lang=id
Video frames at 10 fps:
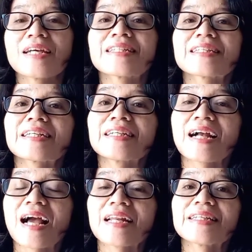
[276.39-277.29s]

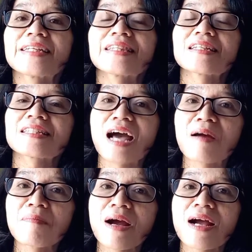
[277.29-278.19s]
seringkali kita
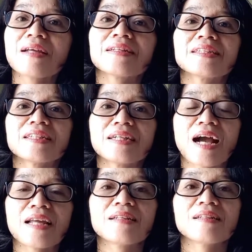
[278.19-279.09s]
sama
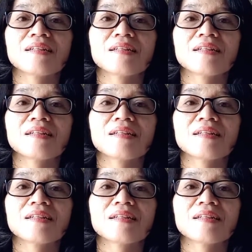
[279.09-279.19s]
dengan